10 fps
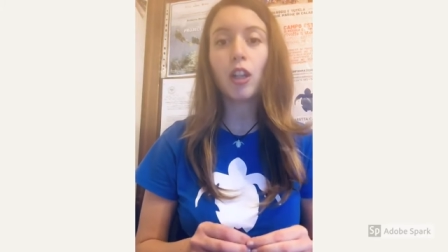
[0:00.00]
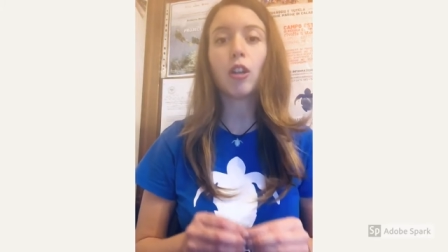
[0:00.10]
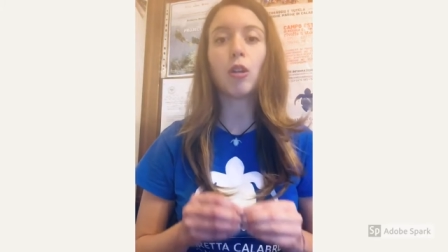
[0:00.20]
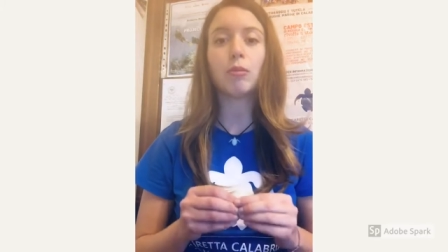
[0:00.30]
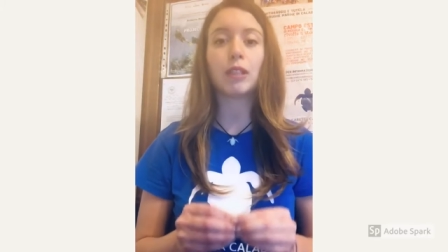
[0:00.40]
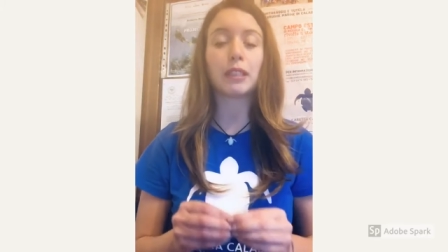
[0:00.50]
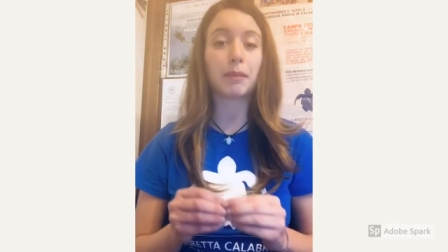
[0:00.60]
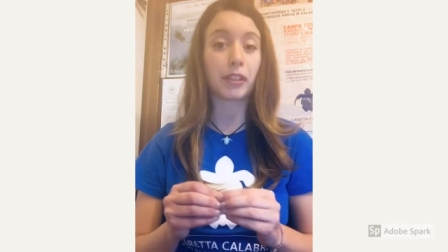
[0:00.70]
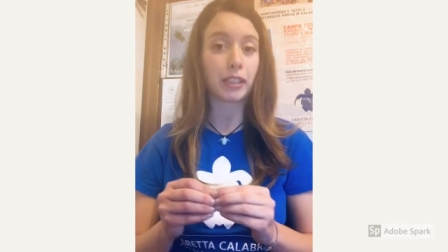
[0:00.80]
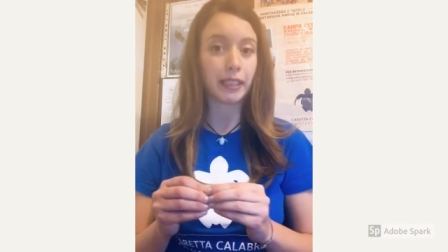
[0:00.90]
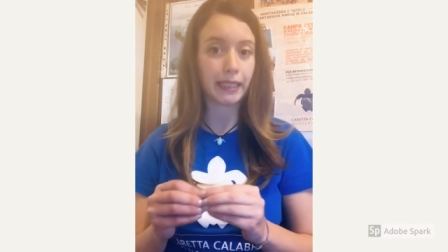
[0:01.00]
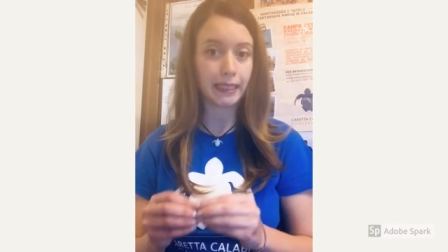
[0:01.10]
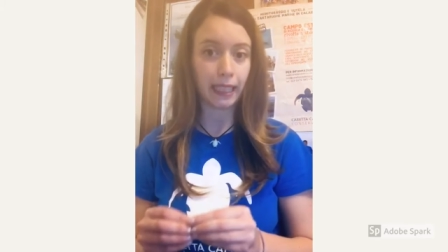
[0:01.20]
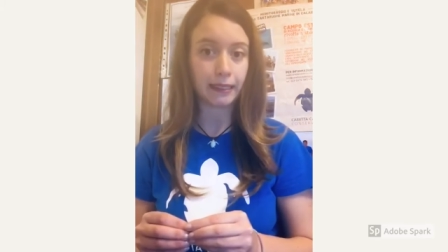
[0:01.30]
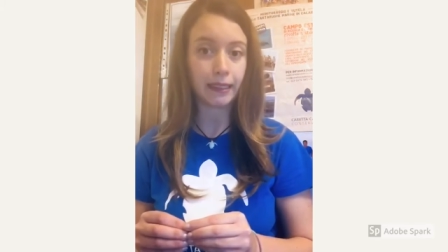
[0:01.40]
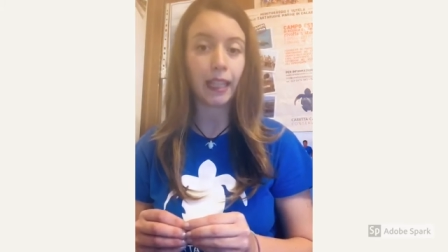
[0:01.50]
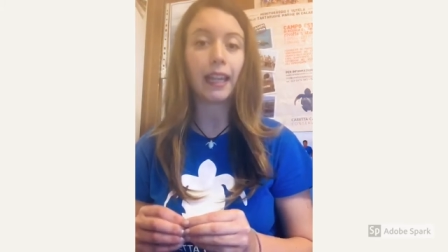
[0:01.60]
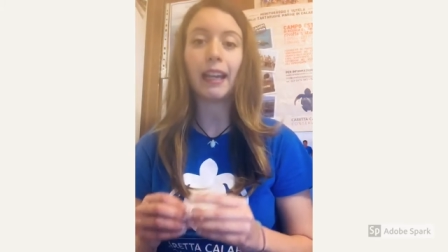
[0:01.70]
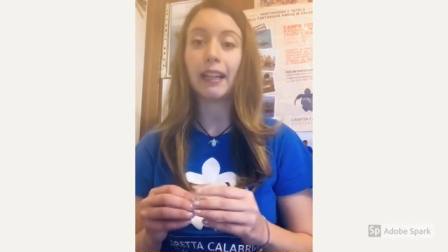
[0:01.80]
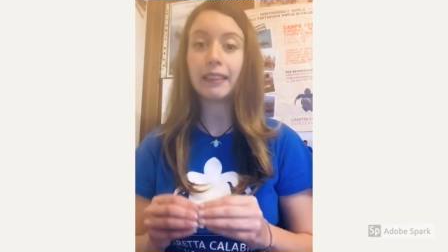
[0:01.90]
come una specie a sé stante
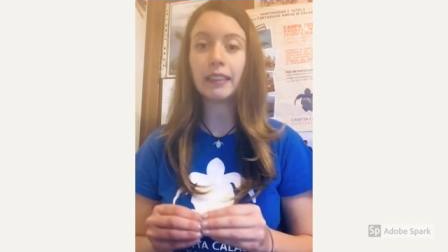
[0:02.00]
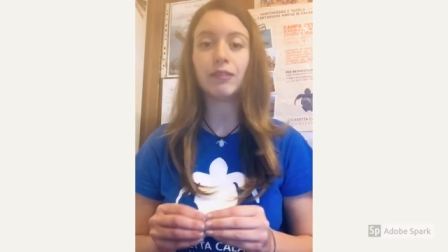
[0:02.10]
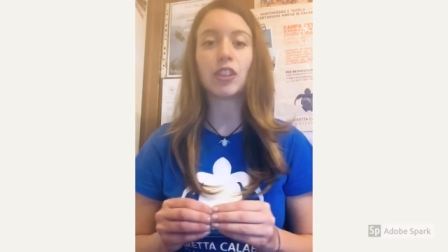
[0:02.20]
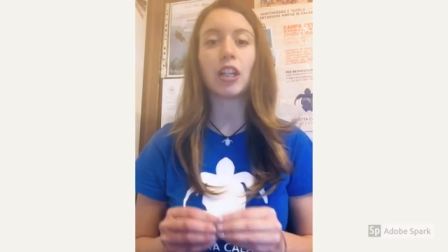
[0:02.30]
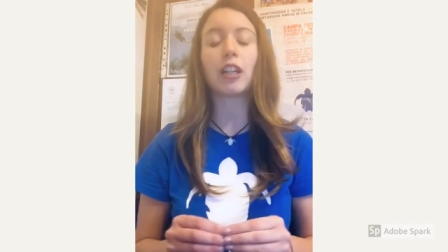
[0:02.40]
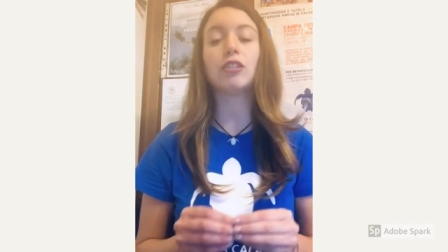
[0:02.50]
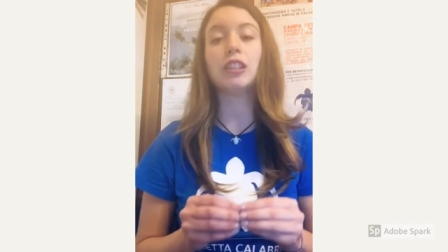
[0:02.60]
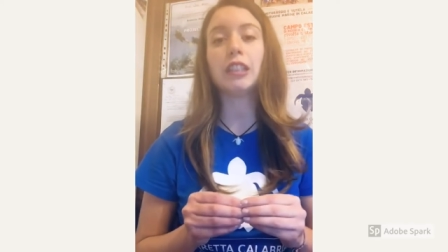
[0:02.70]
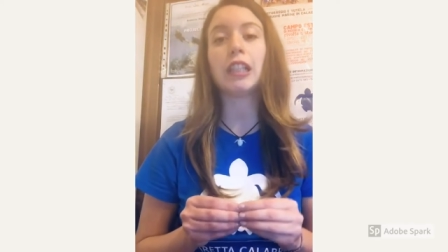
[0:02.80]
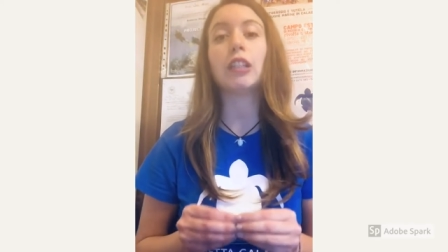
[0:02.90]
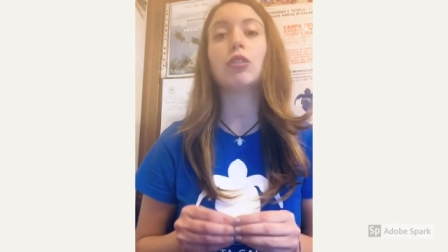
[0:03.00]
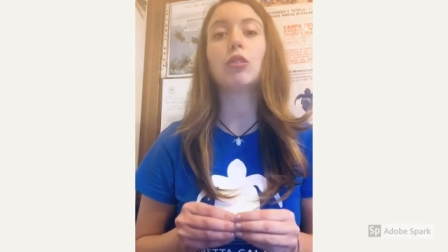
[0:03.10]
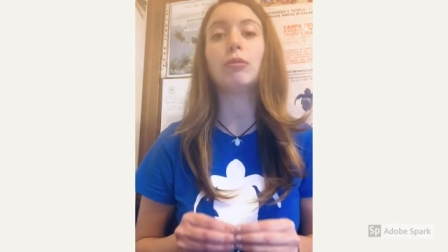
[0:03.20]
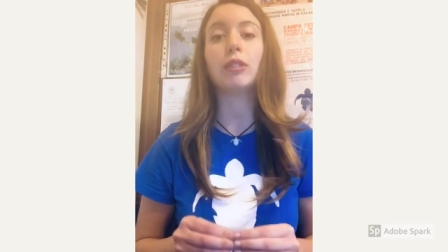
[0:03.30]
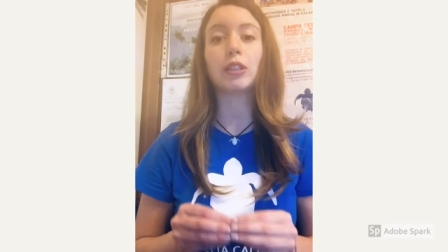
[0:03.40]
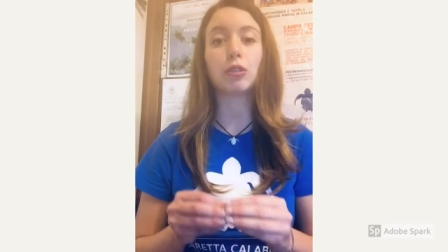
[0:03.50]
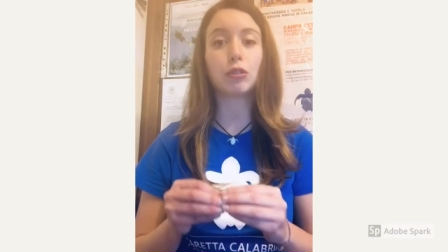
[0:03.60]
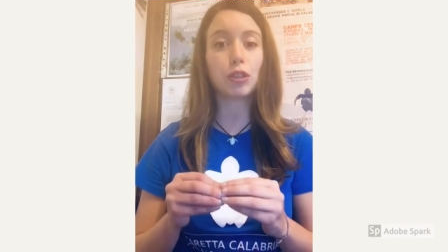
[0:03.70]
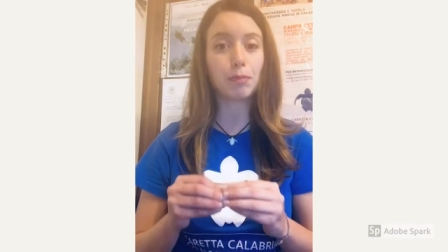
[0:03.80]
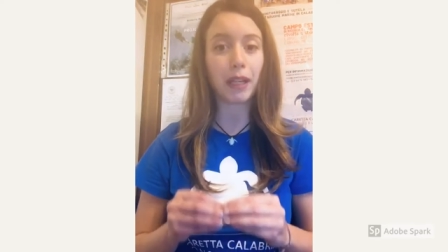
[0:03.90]
e altri invece la considerano come una
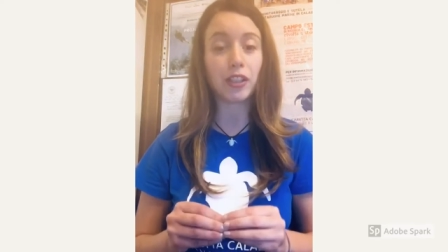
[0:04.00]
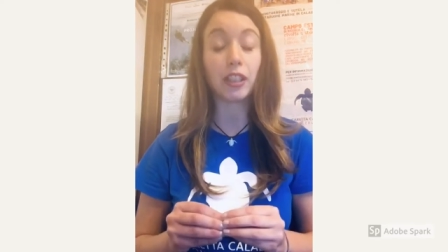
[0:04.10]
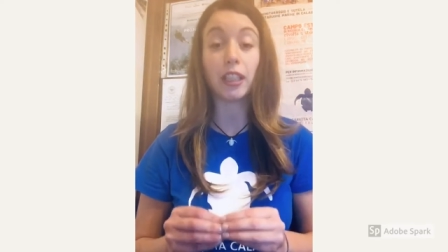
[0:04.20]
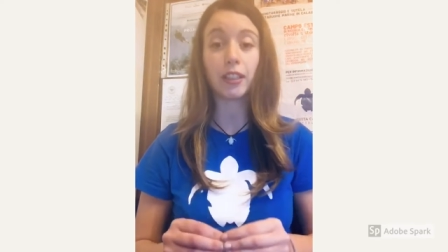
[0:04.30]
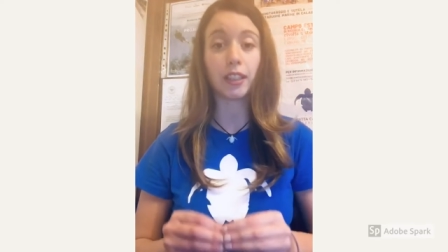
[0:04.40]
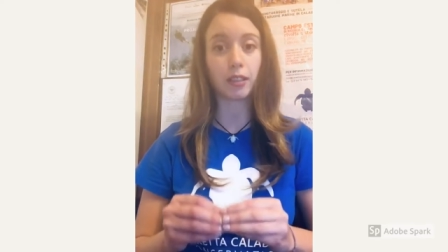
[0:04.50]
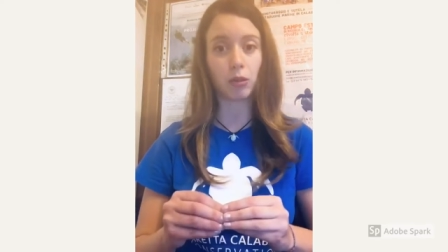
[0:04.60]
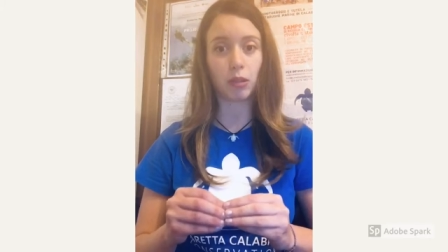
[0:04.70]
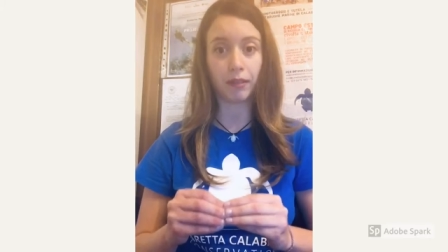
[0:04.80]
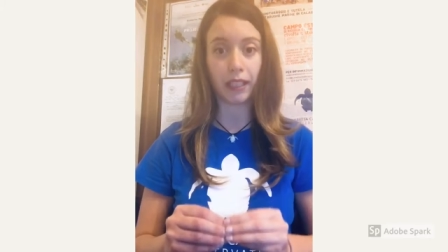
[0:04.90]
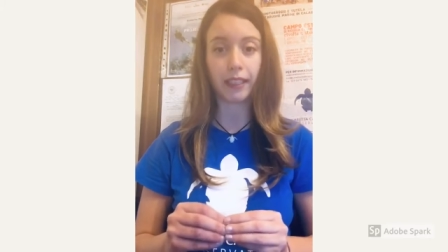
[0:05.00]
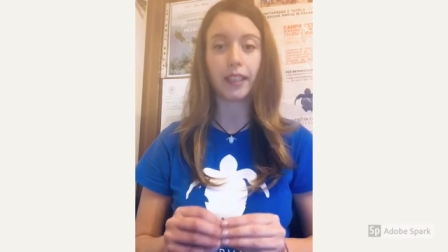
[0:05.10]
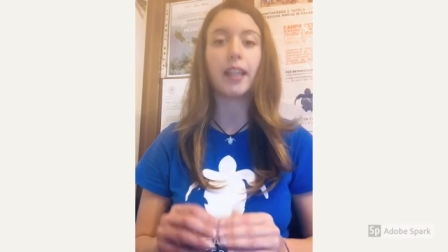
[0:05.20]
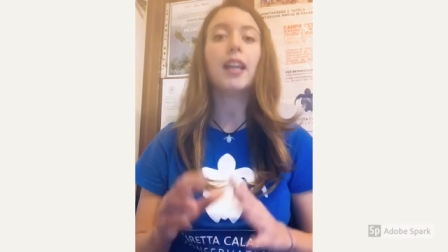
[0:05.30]
sottospecie della tartaruga verde.